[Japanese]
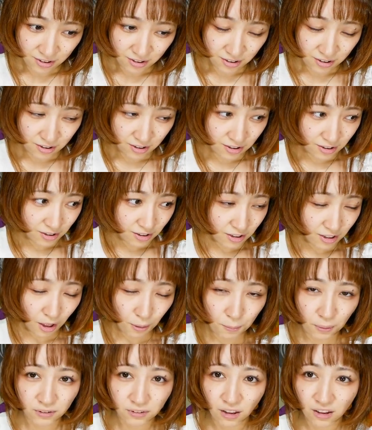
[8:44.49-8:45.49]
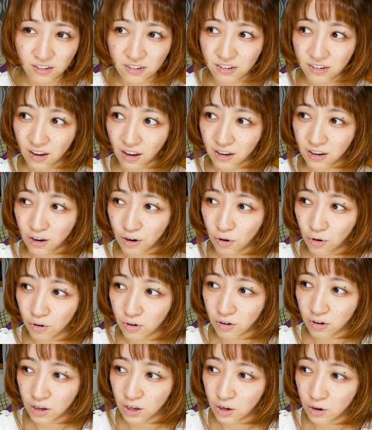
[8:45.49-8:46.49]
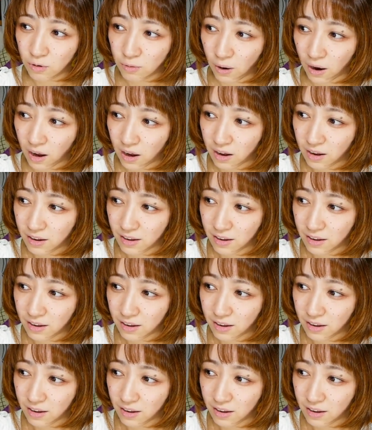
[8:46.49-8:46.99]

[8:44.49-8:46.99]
やっぱ3次元にようくんいるわ